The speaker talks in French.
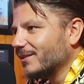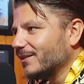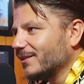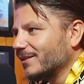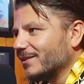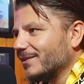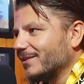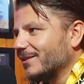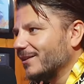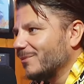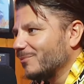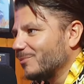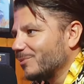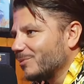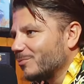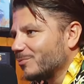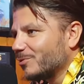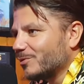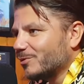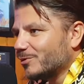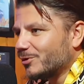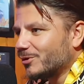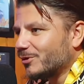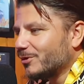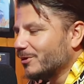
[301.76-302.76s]
non, un peu
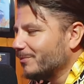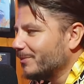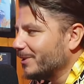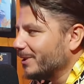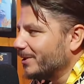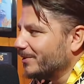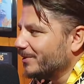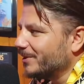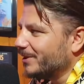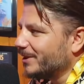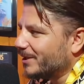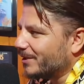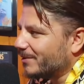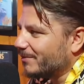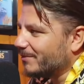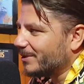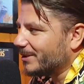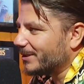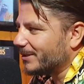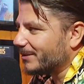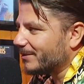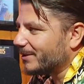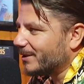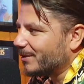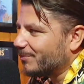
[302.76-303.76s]
plus euh, mélodique lui,
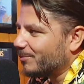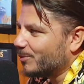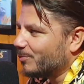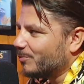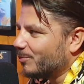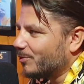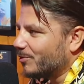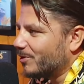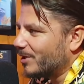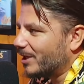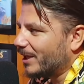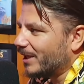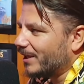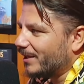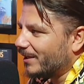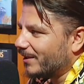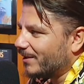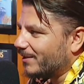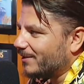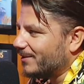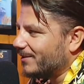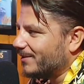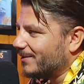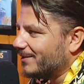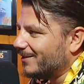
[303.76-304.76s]
tu vois, un peu plus clair
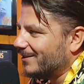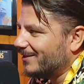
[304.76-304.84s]
euh,